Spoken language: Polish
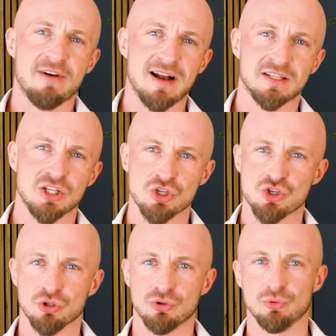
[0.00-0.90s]
walki
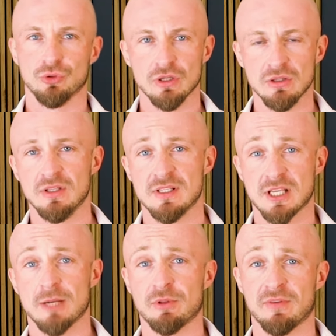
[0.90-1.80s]
rządu Indii z
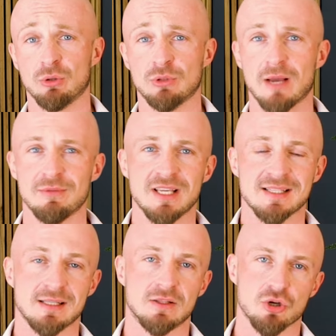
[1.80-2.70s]
kryptowalutami
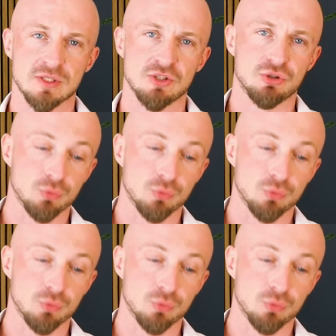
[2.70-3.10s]
jest dosyć